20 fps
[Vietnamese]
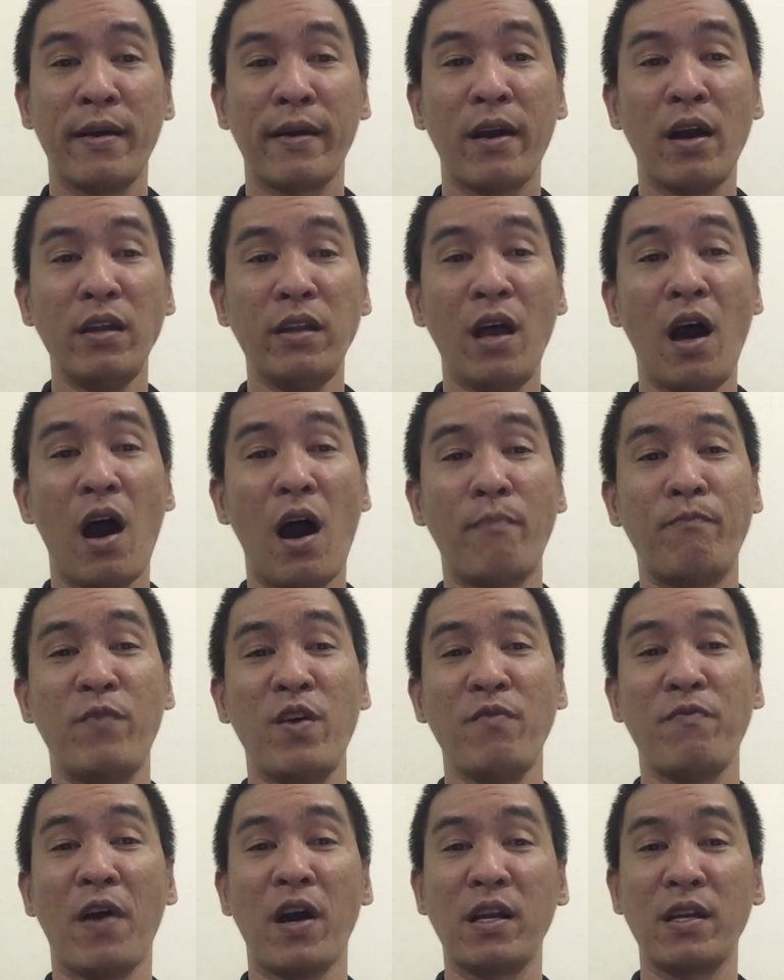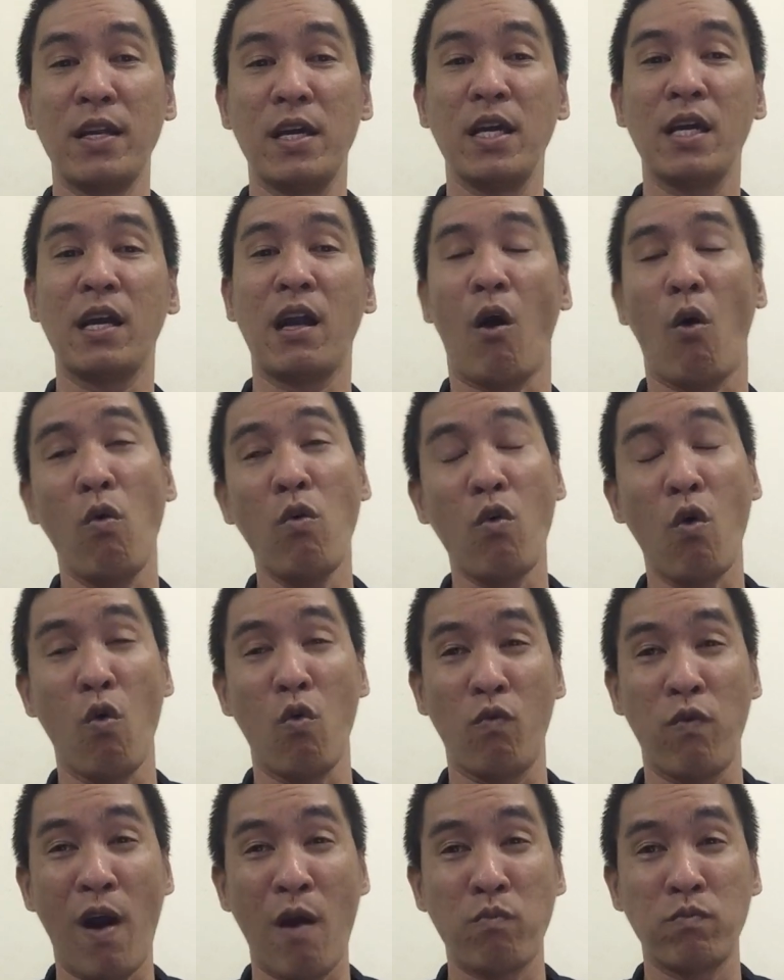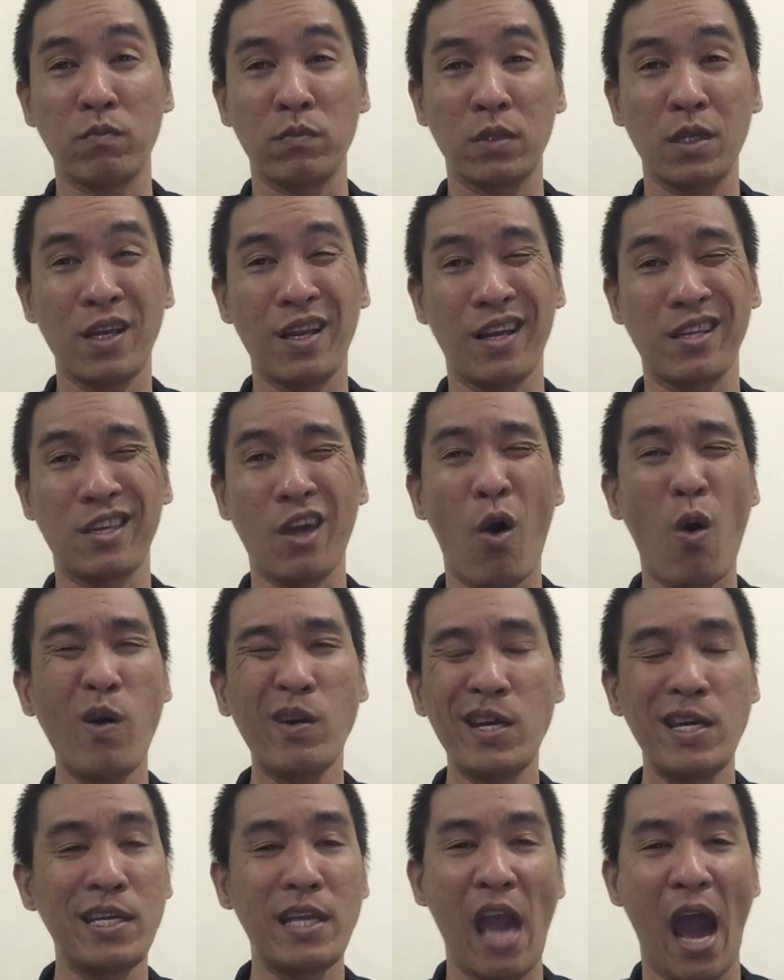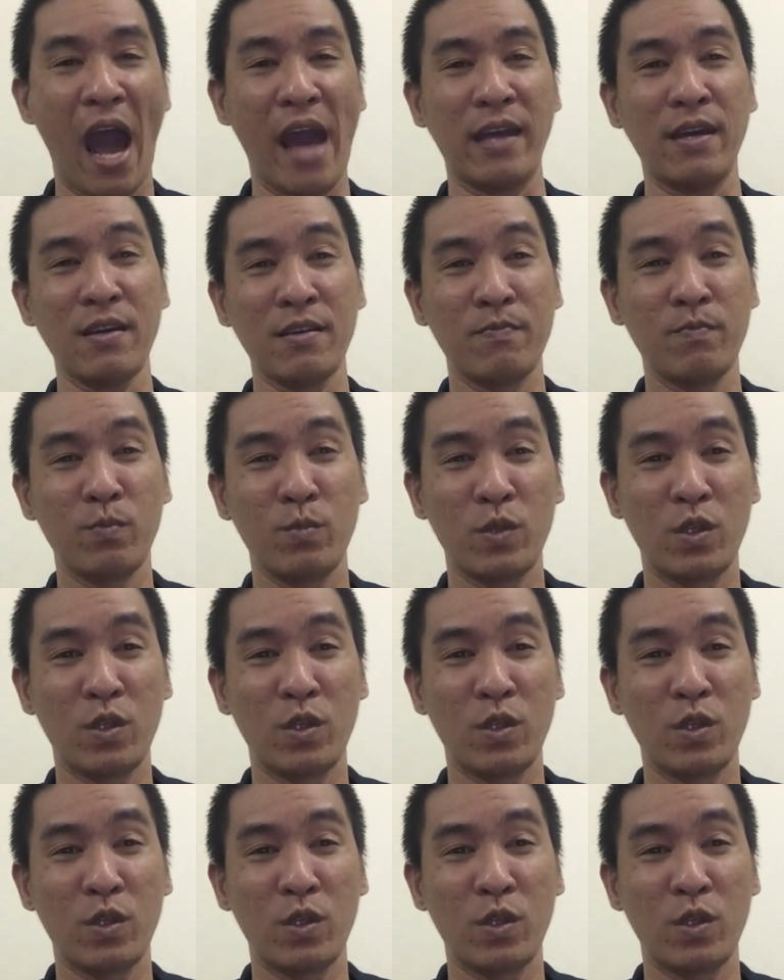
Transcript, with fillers: kết hợp với vận niên Cẩu Cuồng Phong, tức là chó điên dại,